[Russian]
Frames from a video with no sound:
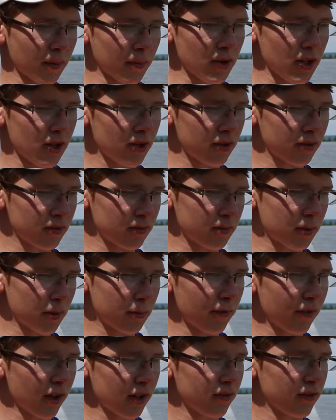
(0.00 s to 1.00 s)
По мере
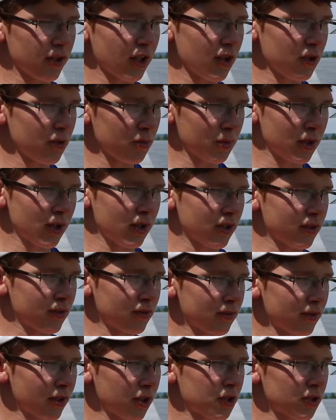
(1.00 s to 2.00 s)
пребывания в отряде у
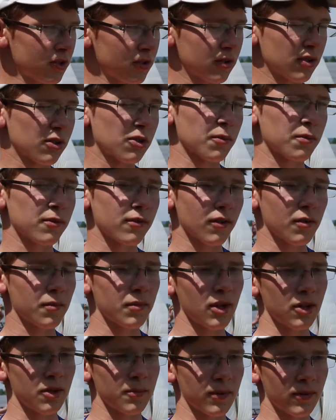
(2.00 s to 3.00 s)
меня начало собственное
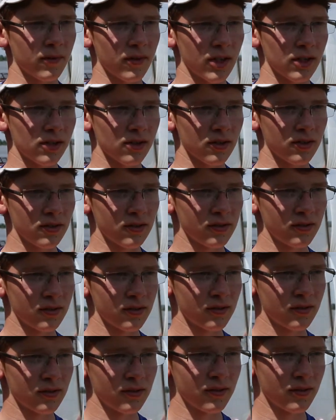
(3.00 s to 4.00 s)
мнение появляться.
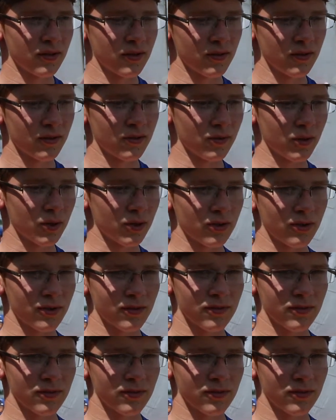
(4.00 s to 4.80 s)
Вот.